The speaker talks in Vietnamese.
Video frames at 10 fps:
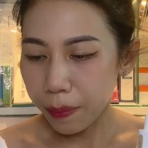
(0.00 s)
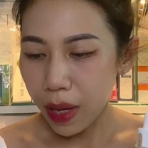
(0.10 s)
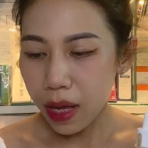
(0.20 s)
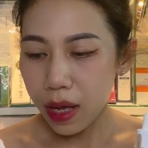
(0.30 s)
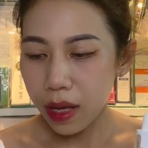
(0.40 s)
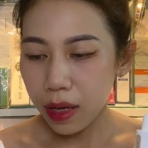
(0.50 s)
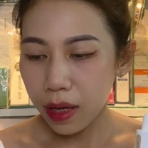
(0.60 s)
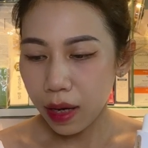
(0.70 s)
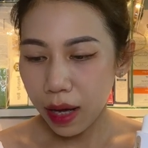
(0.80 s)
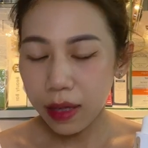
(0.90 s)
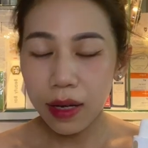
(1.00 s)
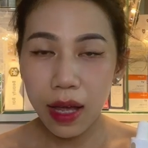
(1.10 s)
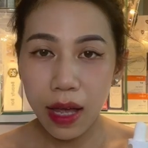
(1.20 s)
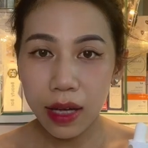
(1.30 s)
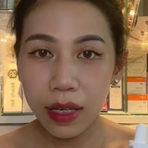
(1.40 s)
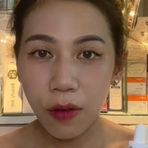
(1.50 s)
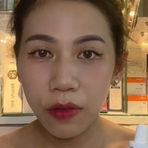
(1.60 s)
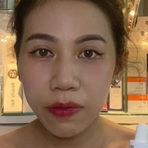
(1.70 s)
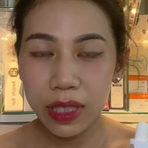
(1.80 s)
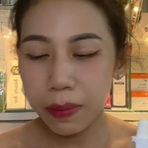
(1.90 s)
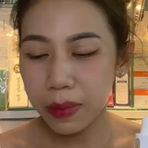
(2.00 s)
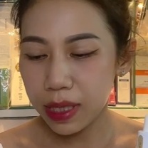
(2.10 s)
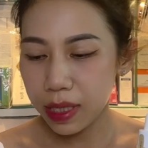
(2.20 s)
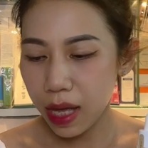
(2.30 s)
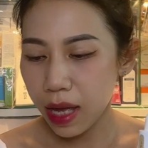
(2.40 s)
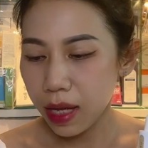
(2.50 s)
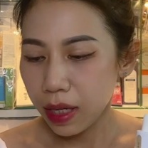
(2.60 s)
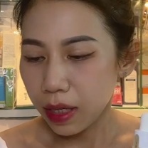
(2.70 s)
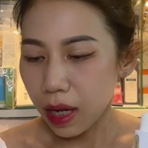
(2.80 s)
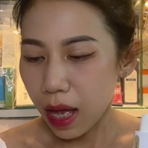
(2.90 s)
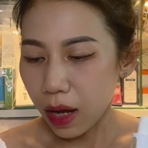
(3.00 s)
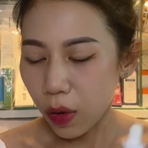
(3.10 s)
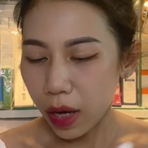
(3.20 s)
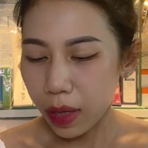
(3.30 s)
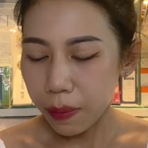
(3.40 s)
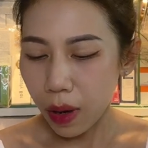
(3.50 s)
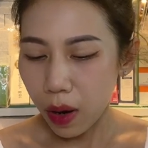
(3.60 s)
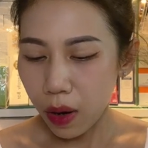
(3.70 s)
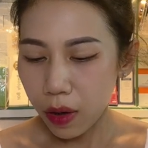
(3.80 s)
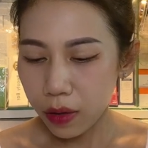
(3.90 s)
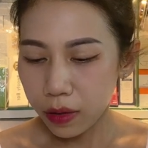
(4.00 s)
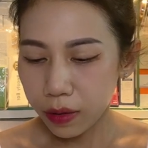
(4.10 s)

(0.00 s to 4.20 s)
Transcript: BHA cộng với vitamin C là loại bỏ